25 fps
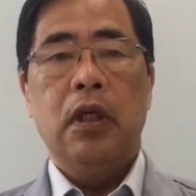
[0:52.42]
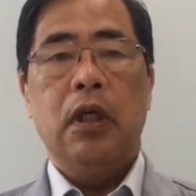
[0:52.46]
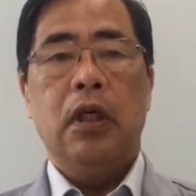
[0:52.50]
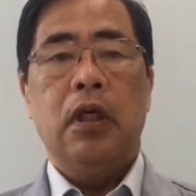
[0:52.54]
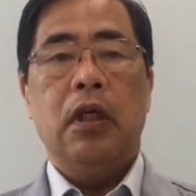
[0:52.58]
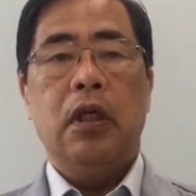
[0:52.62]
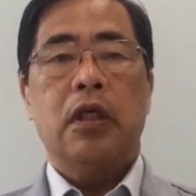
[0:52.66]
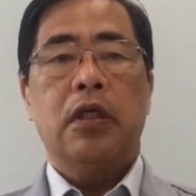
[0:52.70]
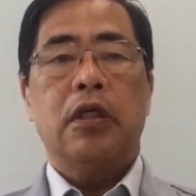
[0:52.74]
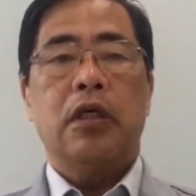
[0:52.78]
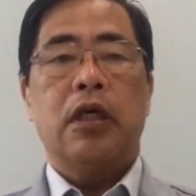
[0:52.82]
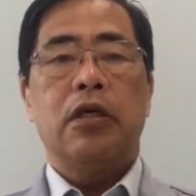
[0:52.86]

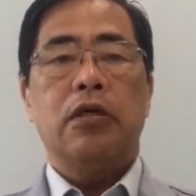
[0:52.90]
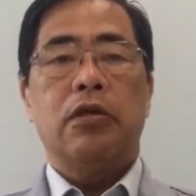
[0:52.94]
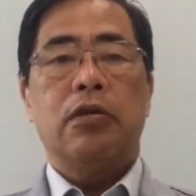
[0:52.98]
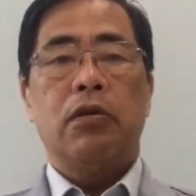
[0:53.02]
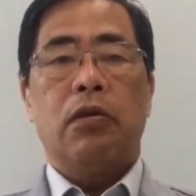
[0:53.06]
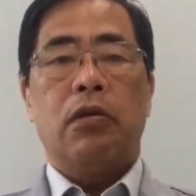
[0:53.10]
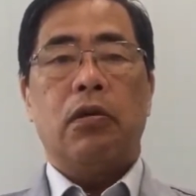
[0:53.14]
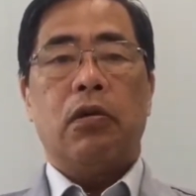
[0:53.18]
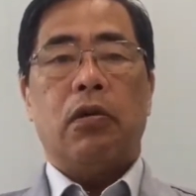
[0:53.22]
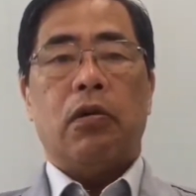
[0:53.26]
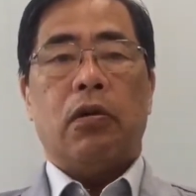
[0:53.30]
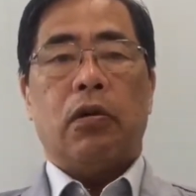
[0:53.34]
えー、最初
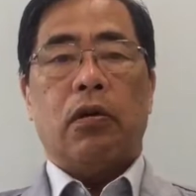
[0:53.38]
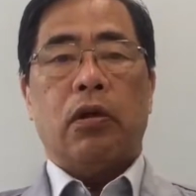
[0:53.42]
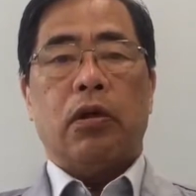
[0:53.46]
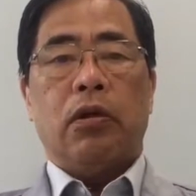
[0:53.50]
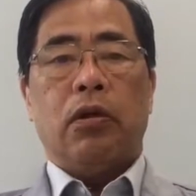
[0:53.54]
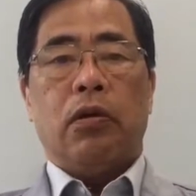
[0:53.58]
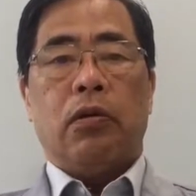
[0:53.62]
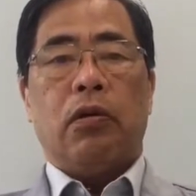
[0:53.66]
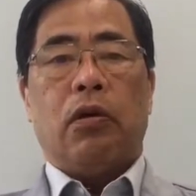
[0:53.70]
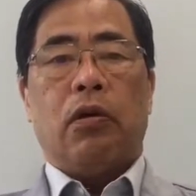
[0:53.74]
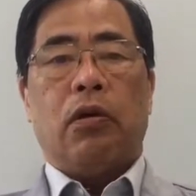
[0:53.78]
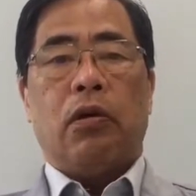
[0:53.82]
の
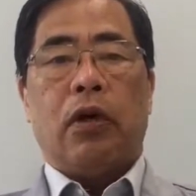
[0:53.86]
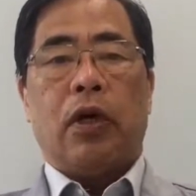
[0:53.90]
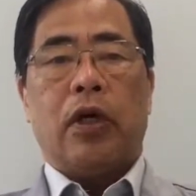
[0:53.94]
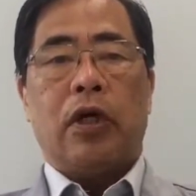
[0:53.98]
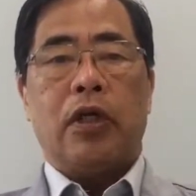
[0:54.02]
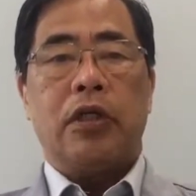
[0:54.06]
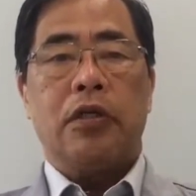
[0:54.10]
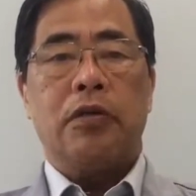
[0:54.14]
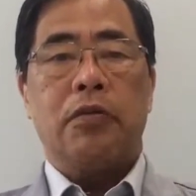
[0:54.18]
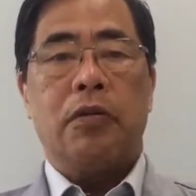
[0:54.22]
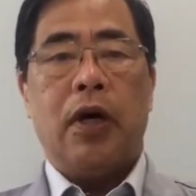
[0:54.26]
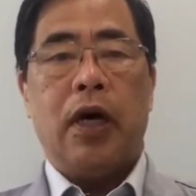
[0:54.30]
今日のお
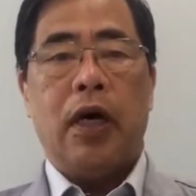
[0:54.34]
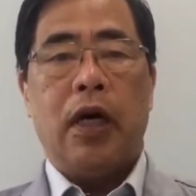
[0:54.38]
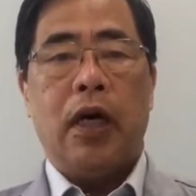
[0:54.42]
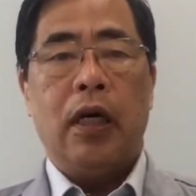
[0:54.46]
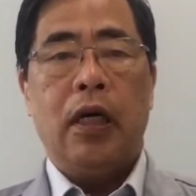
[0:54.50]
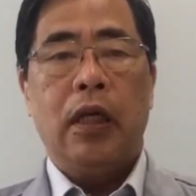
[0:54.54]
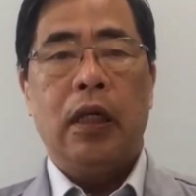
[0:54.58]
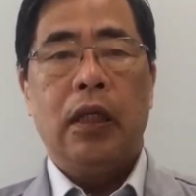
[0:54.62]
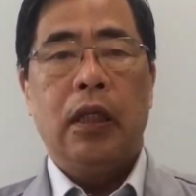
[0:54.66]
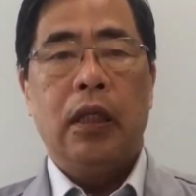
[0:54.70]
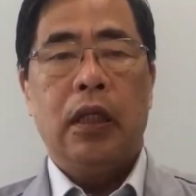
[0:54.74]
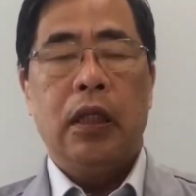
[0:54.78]
話
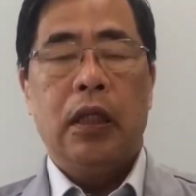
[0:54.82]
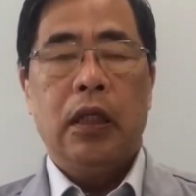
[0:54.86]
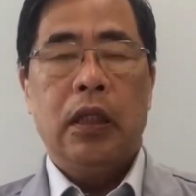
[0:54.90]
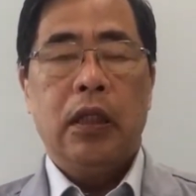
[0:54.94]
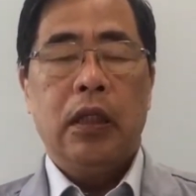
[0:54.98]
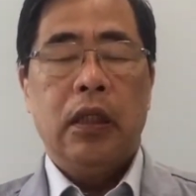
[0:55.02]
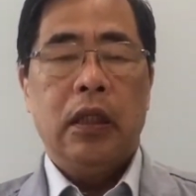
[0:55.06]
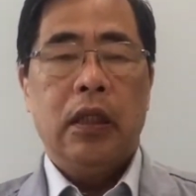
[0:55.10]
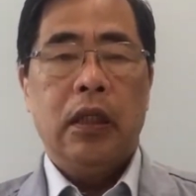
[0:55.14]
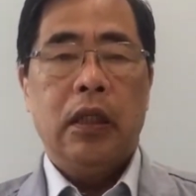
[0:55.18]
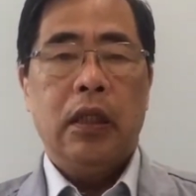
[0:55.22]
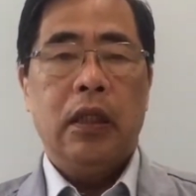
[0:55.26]
は、
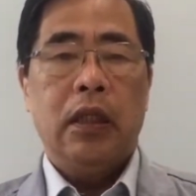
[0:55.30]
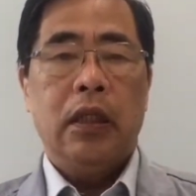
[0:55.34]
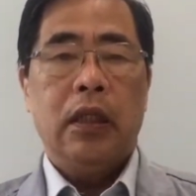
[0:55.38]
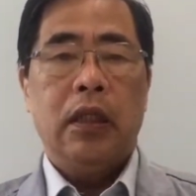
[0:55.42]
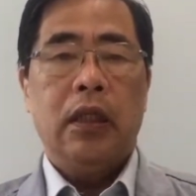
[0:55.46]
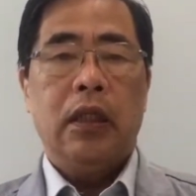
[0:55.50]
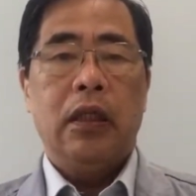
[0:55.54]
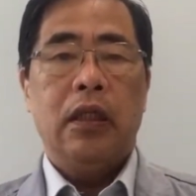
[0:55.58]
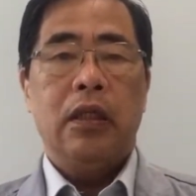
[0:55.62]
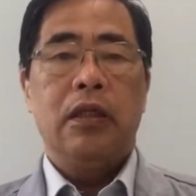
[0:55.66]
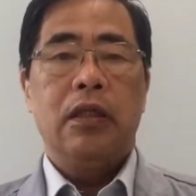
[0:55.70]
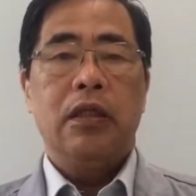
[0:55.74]

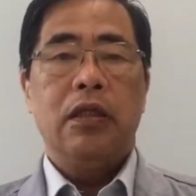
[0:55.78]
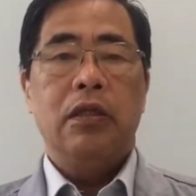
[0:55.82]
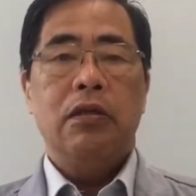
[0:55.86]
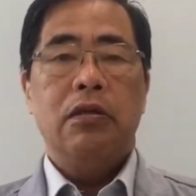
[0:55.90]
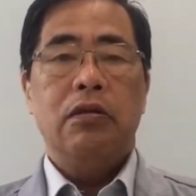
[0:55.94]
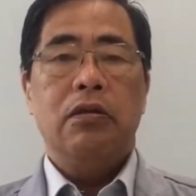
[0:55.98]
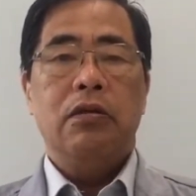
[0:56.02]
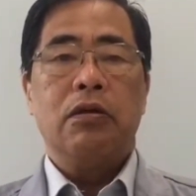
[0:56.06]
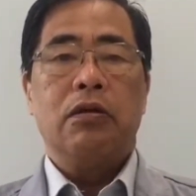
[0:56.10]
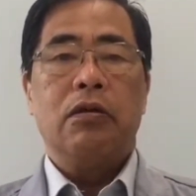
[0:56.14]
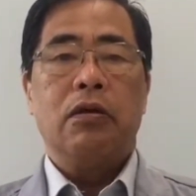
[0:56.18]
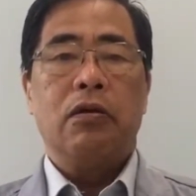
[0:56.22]
えー、
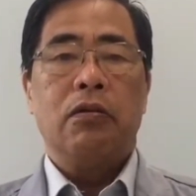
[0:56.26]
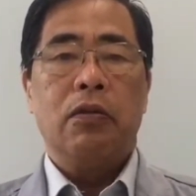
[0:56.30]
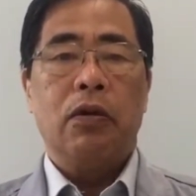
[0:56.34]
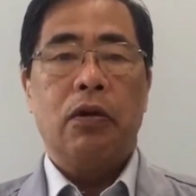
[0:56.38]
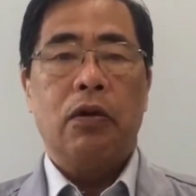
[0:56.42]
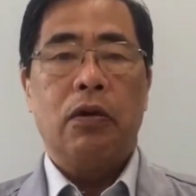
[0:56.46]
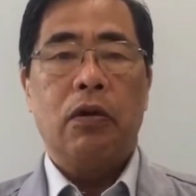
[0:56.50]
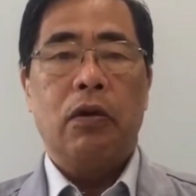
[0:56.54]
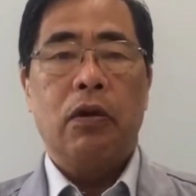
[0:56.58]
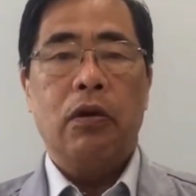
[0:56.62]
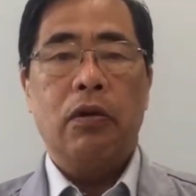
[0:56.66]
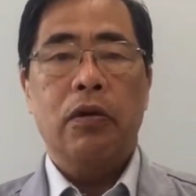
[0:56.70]
人類というも
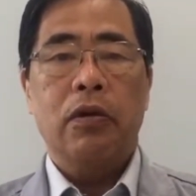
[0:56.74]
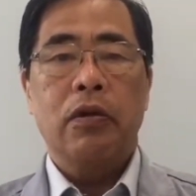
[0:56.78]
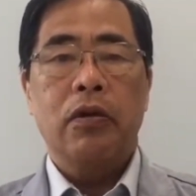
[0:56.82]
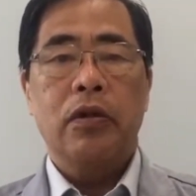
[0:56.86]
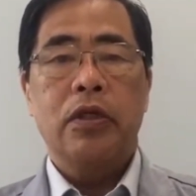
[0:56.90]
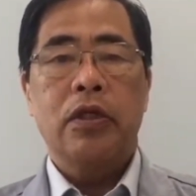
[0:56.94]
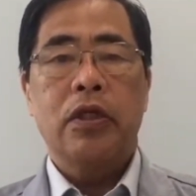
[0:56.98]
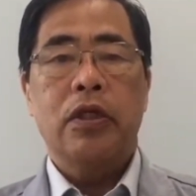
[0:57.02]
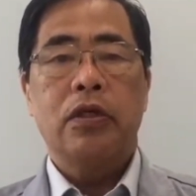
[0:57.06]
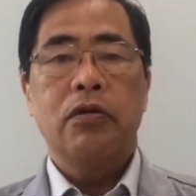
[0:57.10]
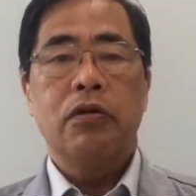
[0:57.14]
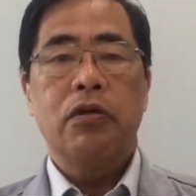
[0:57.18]
のを
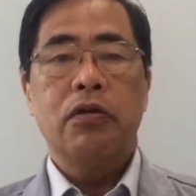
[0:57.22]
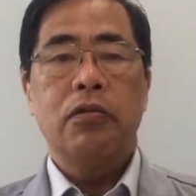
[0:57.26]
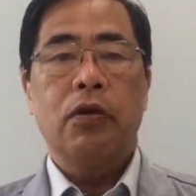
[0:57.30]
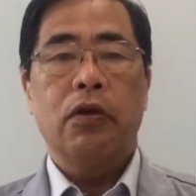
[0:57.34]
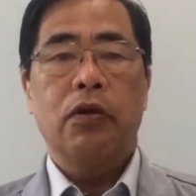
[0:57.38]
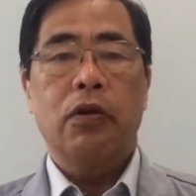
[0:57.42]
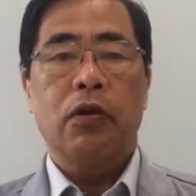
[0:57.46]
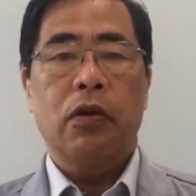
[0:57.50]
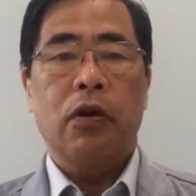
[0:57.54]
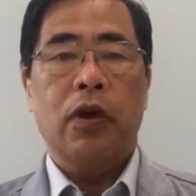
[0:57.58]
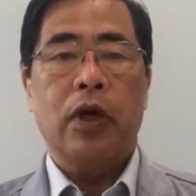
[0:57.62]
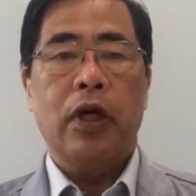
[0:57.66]
地球規
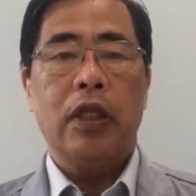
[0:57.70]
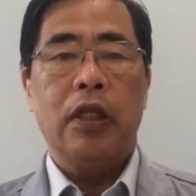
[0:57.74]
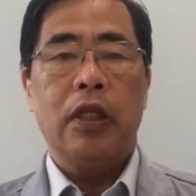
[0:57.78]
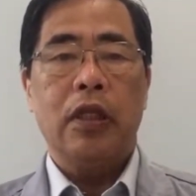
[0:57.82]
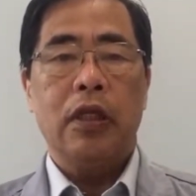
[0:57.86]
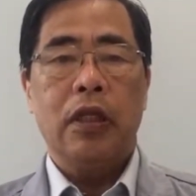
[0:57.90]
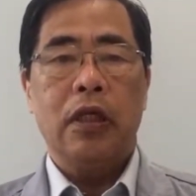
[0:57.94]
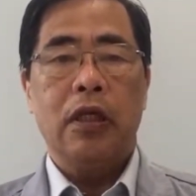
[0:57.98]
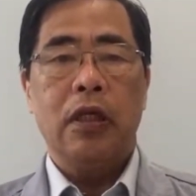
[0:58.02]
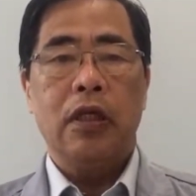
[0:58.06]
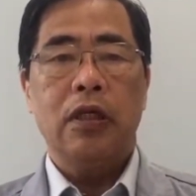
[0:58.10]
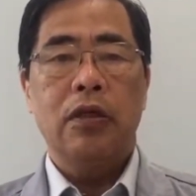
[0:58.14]
模で捉
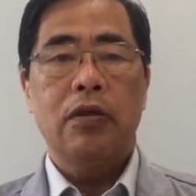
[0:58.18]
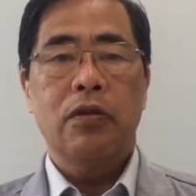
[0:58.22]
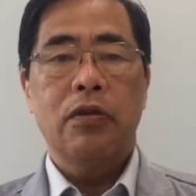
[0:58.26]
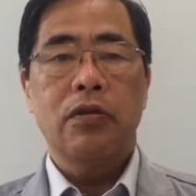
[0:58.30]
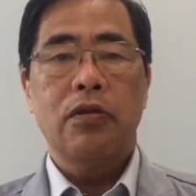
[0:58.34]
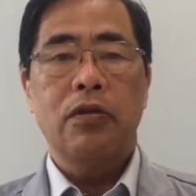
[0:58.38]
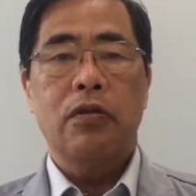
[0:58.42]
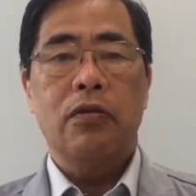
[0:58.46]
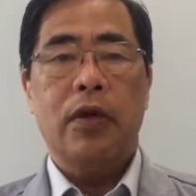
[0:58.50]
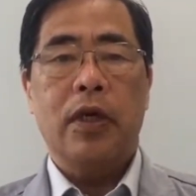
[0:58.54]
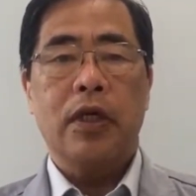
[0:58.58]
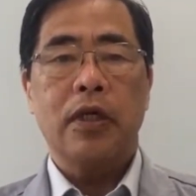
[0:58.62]
えて一
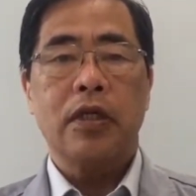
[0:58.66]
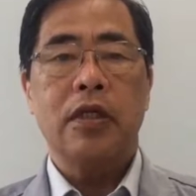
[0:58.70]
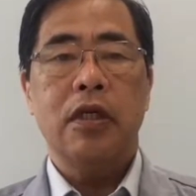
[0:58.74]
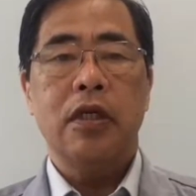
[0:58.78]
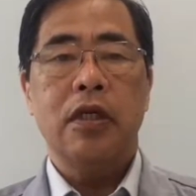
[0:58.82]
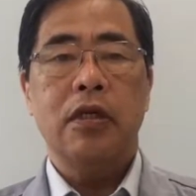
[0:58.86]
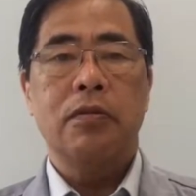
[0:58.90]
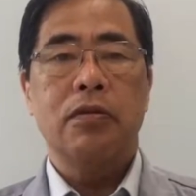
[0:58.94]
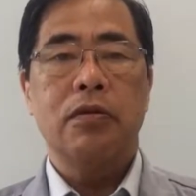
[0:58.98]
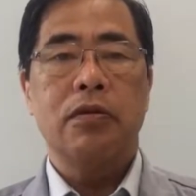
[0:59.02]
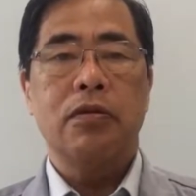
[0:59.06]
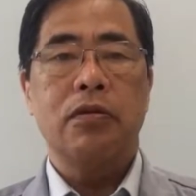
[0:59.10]
つのまあ
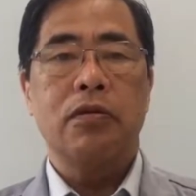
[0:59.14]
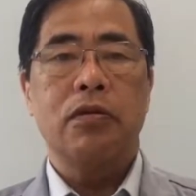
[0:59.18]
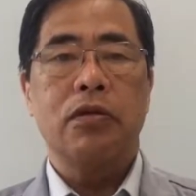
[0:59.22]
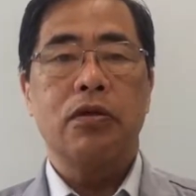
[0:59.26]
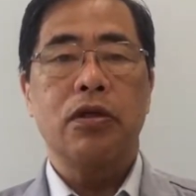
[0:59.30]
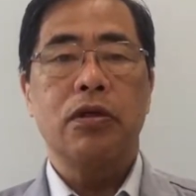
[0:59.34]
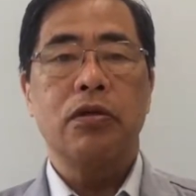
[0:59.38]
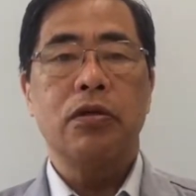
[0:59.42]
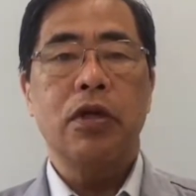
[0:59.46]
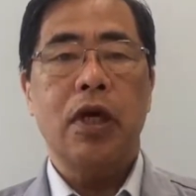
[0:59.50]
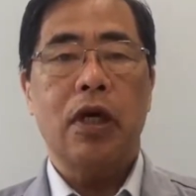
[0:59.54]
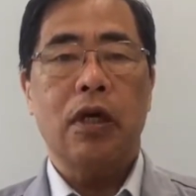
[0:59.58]
生物の
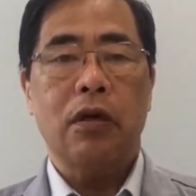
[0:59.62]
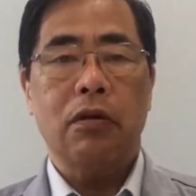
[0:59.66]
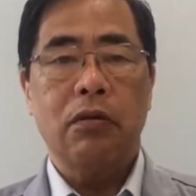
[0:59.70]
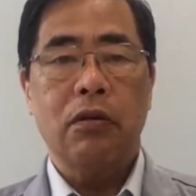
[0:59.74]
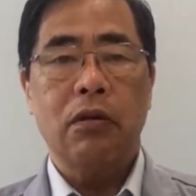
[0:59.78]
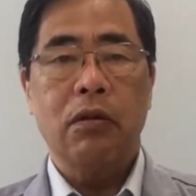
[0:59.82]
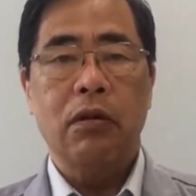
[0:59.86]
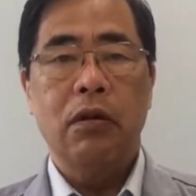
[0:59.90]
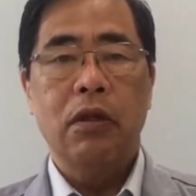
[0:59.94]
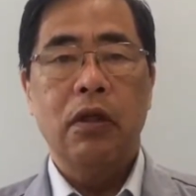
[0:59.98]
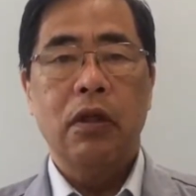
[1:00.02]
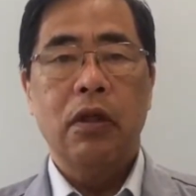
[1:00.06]
種であ
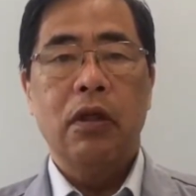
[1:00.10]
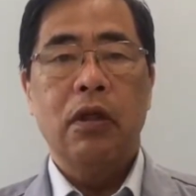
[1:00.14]
る。